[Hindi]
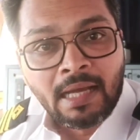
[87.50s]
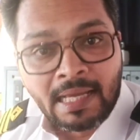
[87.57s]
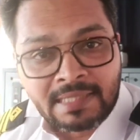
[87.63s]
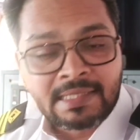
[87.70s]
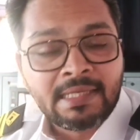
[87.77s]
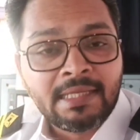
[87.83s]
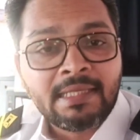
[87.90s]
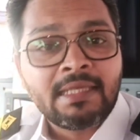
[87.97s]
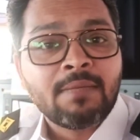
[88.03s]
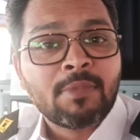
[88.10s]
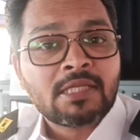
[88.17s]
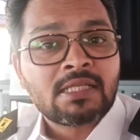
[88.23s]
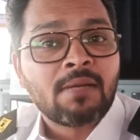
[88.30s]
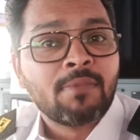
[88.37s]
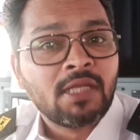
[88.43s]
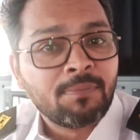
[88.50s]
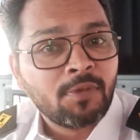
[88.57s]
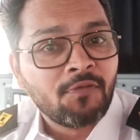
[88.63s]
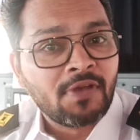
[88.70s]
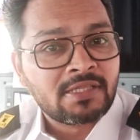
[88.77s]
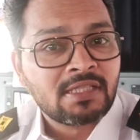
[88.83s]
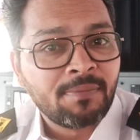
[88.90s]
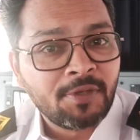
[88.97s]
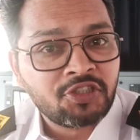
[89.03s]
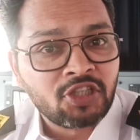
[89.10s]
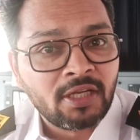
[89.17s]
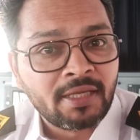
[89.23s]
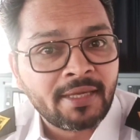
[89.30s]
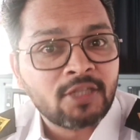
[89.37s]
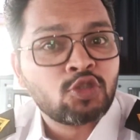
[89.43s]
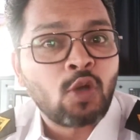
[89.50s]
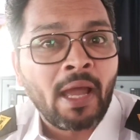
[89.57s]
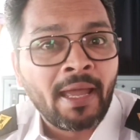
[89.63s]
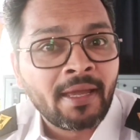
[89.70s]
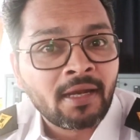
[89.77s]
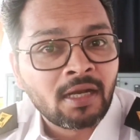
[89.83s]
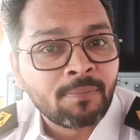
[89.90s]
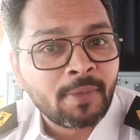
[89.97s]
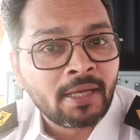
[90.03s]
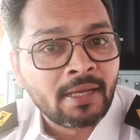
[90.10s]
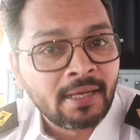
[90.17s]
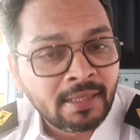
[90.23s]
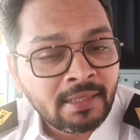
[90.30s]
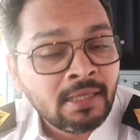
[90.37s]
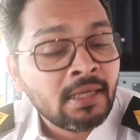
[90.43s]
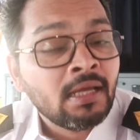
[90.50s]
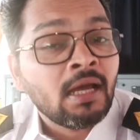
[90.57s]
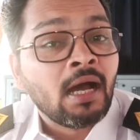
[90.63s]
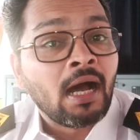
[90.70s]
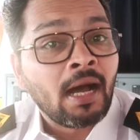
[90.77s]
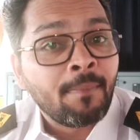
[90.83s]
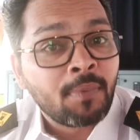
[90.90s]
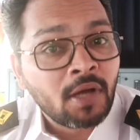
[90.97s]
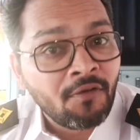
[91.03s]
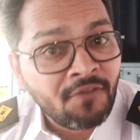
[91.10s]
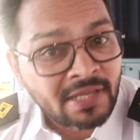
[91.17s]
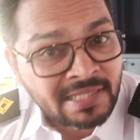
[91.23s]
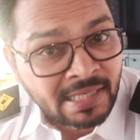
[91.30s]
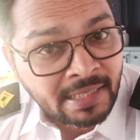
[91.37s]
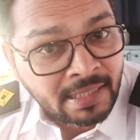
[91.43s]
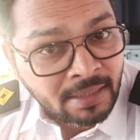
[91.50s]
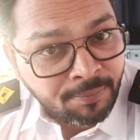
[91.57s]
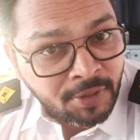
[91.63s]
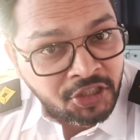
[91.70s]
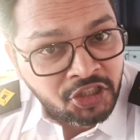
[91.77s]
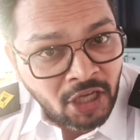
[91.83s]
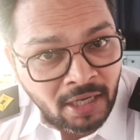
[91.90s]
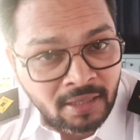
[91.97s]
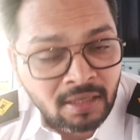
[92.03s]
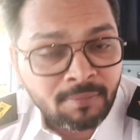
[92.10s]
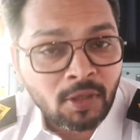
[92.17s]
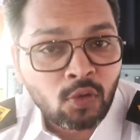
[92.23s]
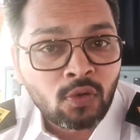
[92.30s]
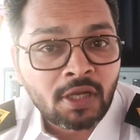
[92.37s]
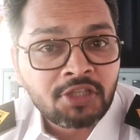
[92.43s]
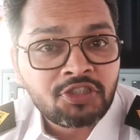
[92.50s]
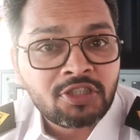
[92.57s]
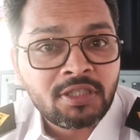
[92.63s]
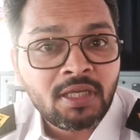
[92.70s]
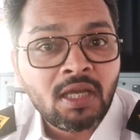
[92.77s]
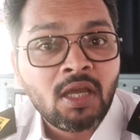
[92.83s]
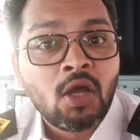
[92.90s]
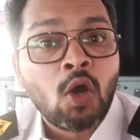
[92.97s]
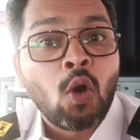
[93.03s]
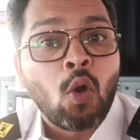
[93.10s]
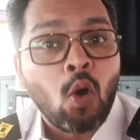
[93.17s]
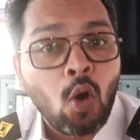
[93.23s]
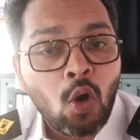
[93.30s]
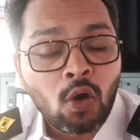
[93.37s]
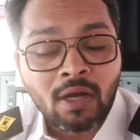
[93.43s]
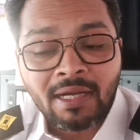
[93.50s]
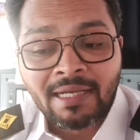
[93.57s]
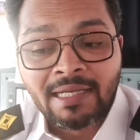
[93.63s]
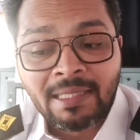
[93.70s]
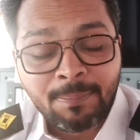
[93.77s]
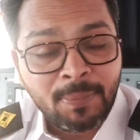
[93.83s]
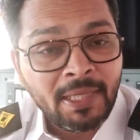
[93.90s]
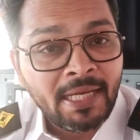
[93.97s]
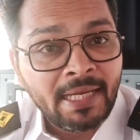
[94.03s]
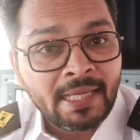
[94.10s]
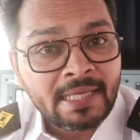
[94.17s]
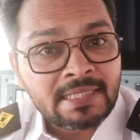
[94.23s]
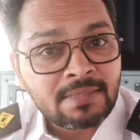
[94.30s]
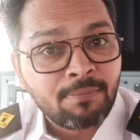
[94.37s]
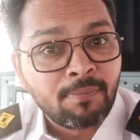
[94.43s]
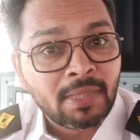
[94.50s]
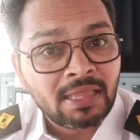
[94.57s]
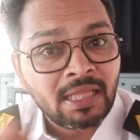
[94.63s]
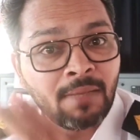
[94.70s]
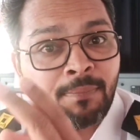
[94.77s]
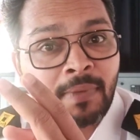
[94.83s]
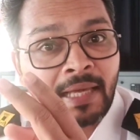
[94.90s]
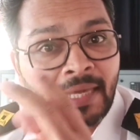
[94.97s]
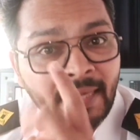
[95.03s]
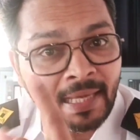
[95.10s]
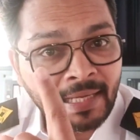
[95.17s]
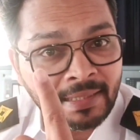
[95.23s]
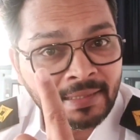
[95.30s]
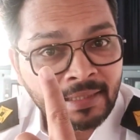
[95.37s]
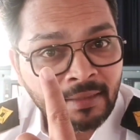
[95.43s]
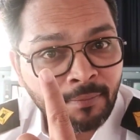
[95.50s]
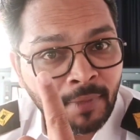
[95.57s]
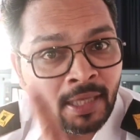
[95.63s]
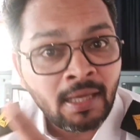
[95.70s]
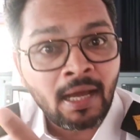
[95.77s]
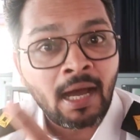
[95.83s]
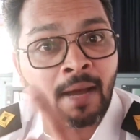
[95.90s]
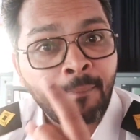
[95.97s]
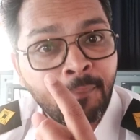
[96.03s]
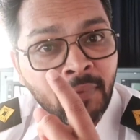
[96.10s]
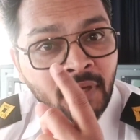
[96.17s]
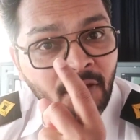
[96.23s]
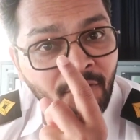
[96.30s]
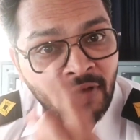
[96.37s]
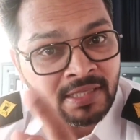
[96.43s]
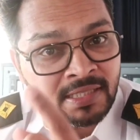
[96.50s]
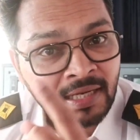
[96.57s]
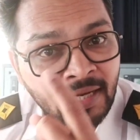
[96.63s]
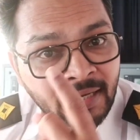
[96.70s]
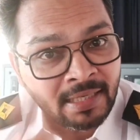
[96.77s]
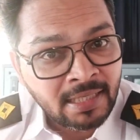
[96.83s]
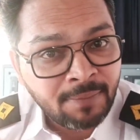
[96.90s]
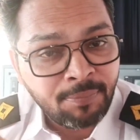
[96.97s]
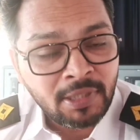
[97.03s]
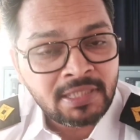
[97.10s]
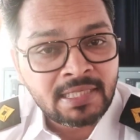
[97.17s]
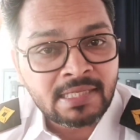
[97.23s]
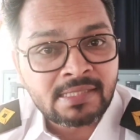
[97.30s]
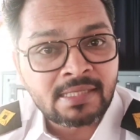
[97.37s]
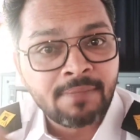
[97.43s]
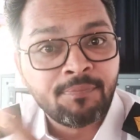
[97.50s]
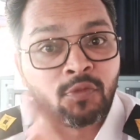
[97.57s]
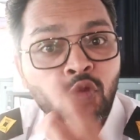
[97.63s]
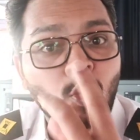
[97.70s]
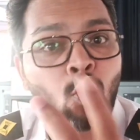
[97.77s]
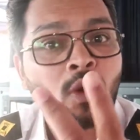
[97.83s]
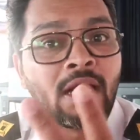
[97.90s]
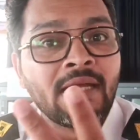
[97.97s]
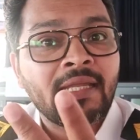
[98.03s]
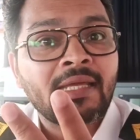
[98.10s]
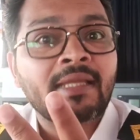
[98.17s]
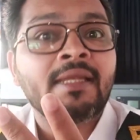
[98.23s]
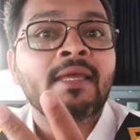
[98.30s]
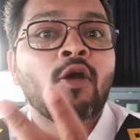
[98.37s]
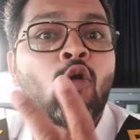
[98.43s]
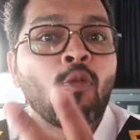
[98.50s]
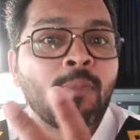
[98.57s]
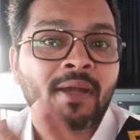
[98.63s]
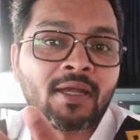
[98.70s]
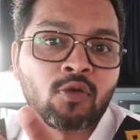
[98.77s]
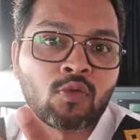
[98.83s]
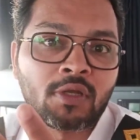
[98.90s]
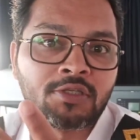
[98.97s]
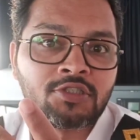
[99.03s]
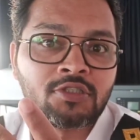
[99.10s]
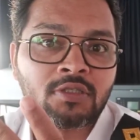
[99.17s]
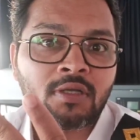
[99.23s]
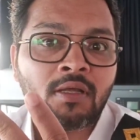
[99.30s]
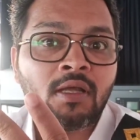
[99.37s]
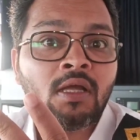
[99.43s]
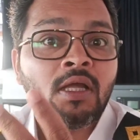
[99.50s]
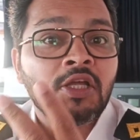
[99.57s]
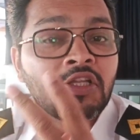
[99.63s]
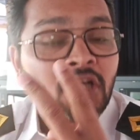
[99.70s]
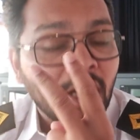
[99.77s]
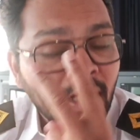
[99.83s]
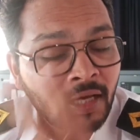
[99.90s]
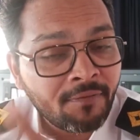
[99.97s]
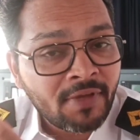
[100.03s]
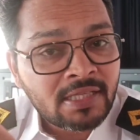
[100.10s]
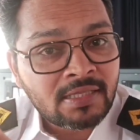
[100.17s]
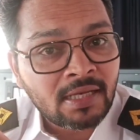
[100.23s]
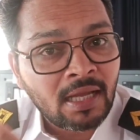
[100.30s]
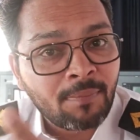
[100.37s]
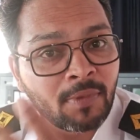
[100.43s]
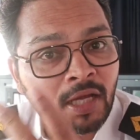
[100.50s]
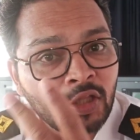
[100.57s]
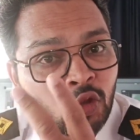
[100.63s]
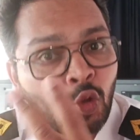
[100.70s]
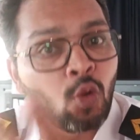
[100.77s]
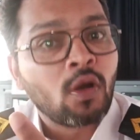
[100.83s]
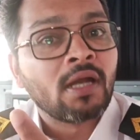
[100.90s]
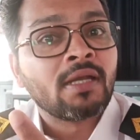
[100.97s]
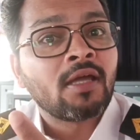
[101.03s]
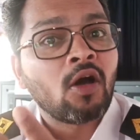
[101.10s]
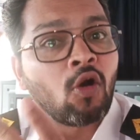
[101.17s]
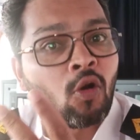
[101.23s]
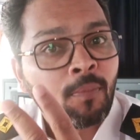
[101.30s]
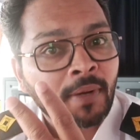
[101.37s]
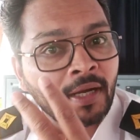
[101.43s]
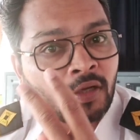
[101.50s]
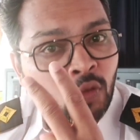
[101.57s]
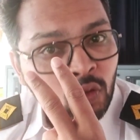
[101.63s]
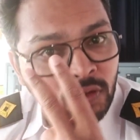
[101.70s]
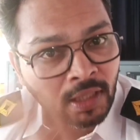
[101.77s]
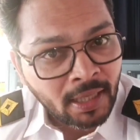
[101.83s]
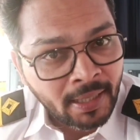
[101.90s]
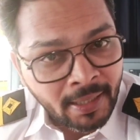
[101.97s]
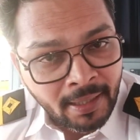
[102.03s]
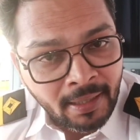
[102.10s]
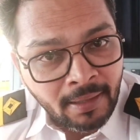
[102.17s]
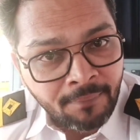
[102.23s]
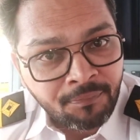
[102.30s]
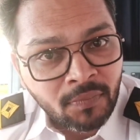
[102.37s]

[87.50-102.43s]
ऐसे नहीं कि बस आप डीपी वेसल पे चले गए जो एंकर्ड पे है नहीं आपका वेसल डीपी चार्टर में होना चाहिए और डीपी डेज मतलब एक दिन में आपके वेसल का डीपी सिस्टम दो घंटे के लिए ऑपरेट होना चाहिए अगर वेसल आपका दो घंटा ऑपरेट होता है